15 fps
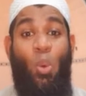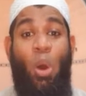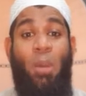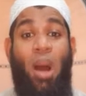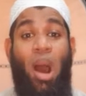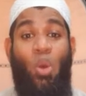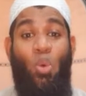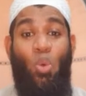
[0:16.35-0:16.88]

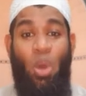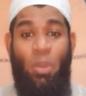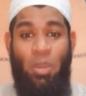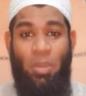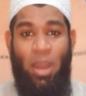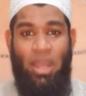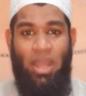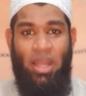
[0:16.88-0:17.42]
ஒமாஹுவ
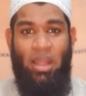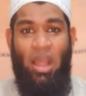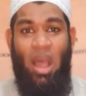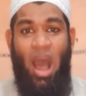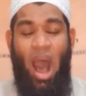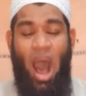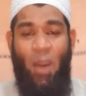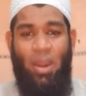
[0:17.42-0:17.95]
பிமையீத்
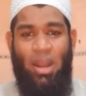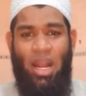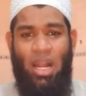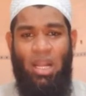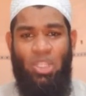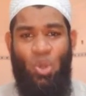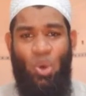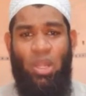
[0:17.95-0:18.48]

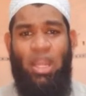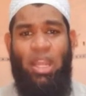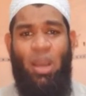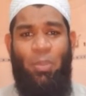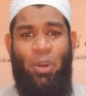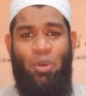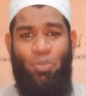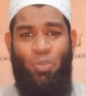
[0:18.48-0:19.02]
அவர்கள்
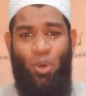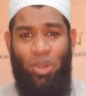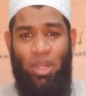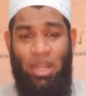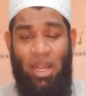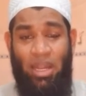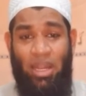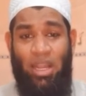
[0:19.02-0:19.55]
சோதிக்கப்படும் போது
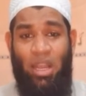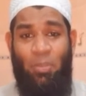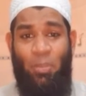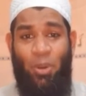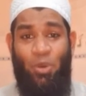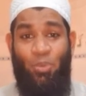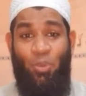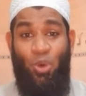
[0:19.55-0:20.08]

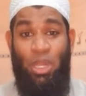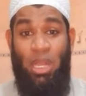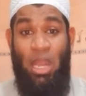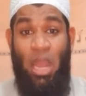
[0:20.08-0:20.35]
தண்டிக்கப்படும் போது